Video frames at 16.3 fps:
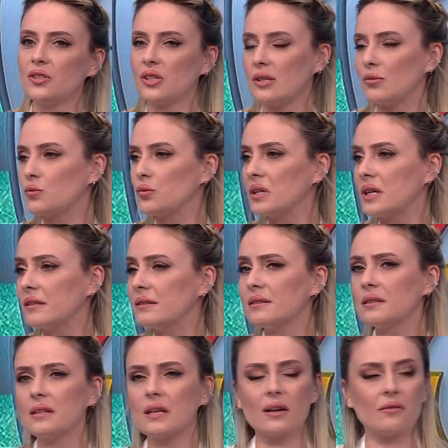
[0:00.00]
Jesu
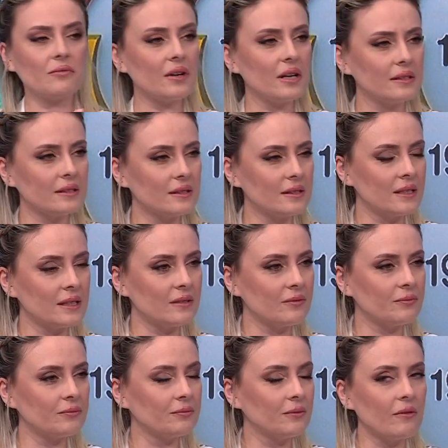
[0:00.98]
getirirken Fatih, e,
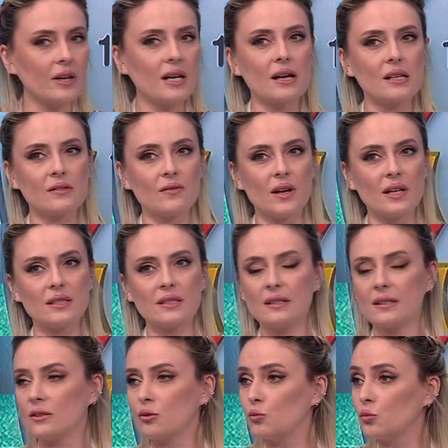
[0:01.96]
Babakars Fatih
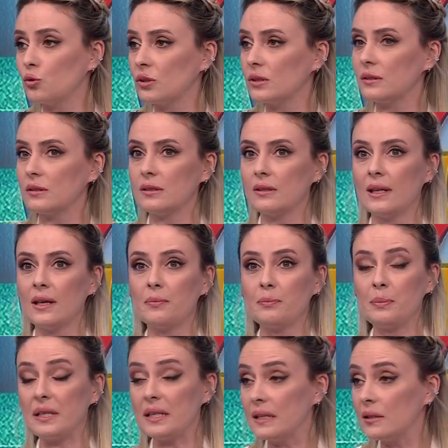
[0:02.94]
Karagümrük ile
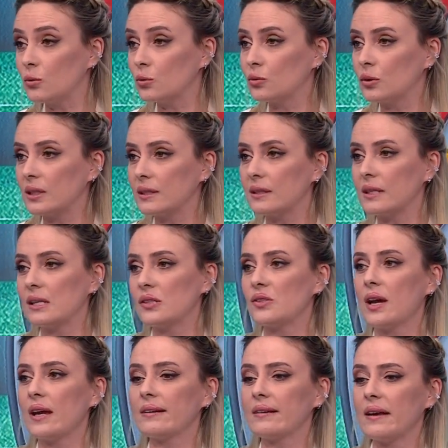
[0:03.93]
Pirlo'nun adı
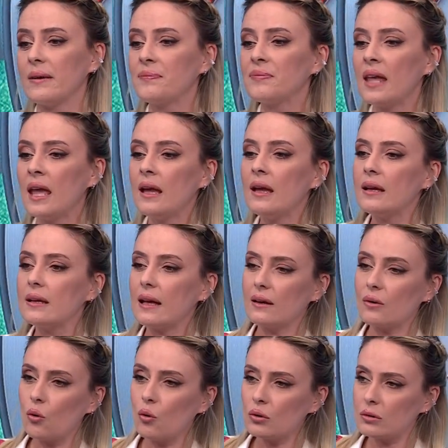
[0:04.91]
geçerken
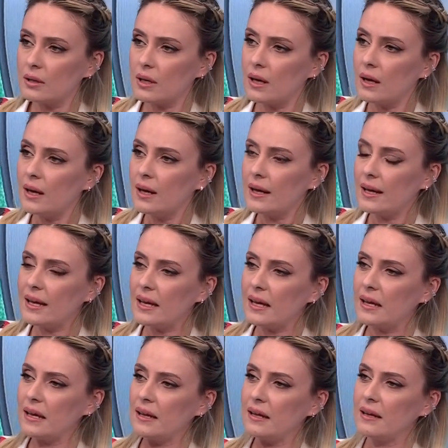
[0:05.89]
yani orada
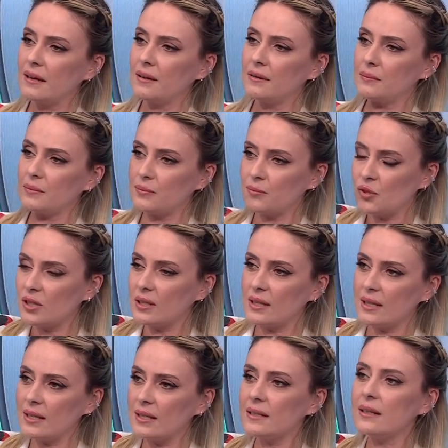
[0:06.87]
e,
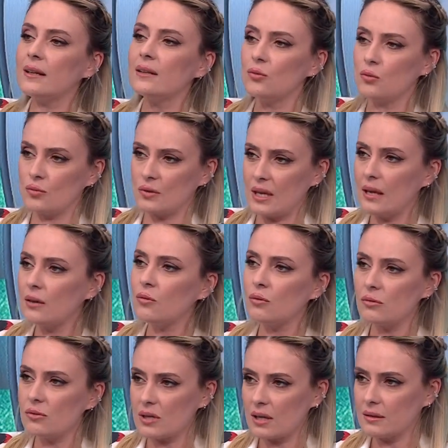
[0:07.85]
çıtayı ya yükseğe
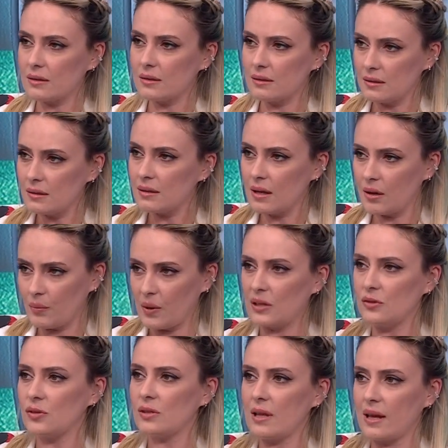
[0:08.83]
koyacaksınız
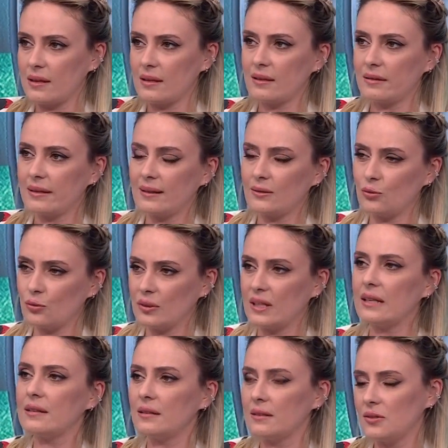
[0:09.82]
yabancı teknik direktör
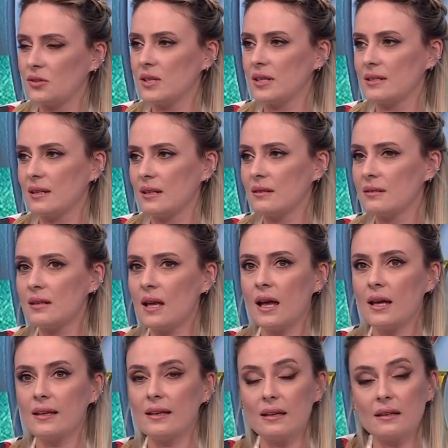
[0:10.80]
getirecekseniz
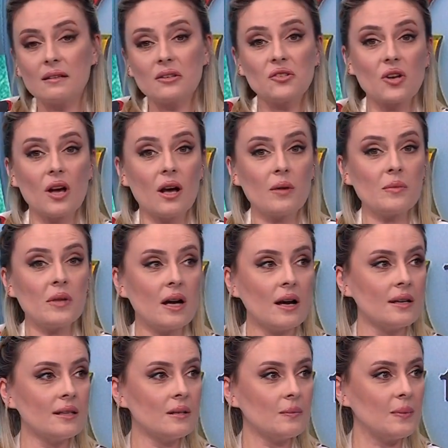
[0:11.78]
ya da
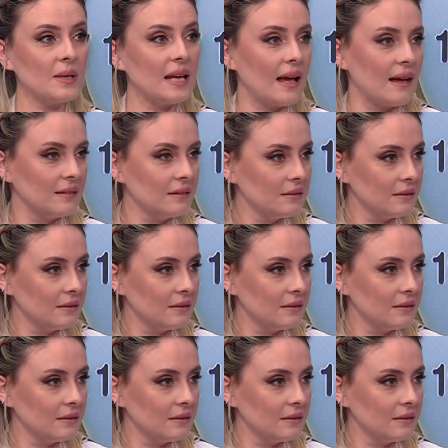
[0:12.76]
camiayı bilen